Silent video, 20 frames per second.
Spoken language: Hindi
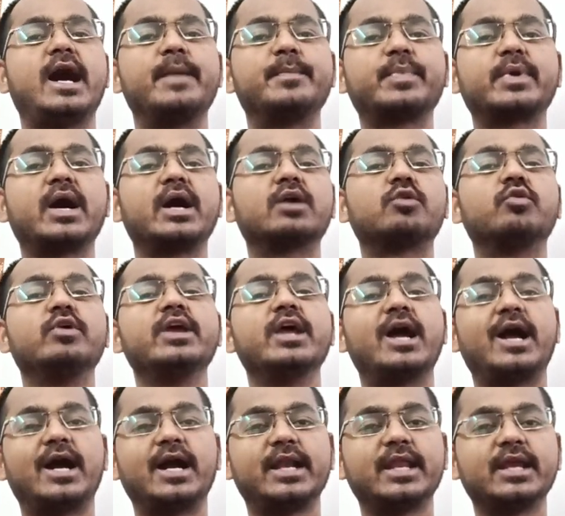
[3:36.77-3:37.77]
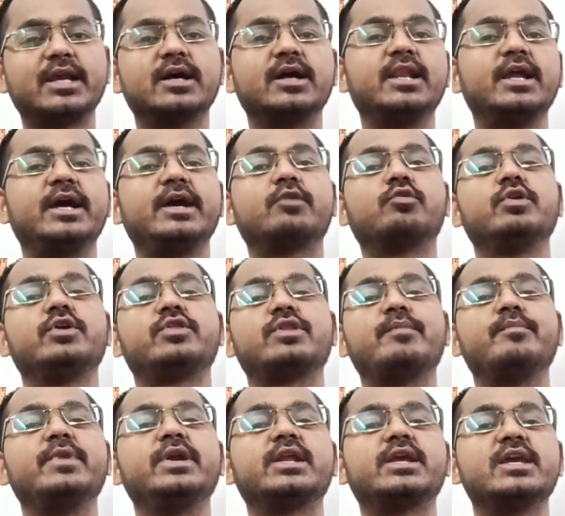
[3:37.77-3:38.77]
आपका कोई आर्टिकल है कोई
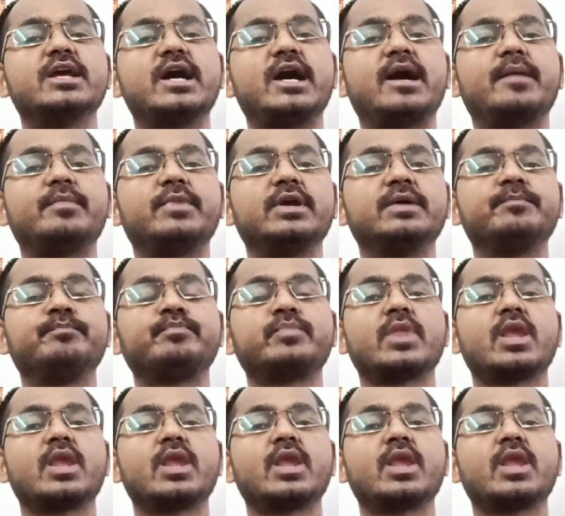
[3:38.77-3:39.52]
सबमिट किया है आपने